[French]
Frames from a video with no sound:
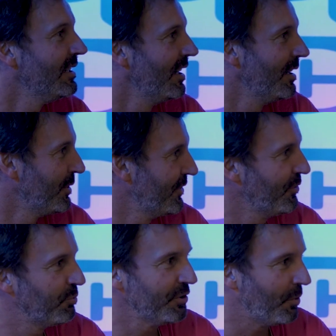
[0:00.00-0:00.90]
Un
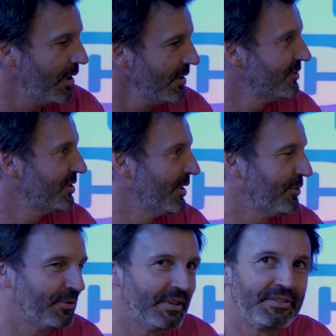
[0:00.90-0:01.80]
B6.3, Team
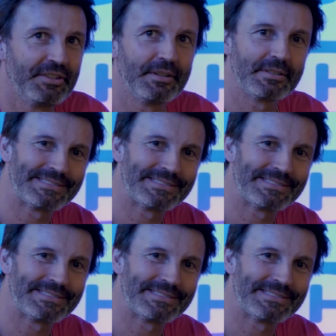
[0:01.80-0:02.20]
Associated.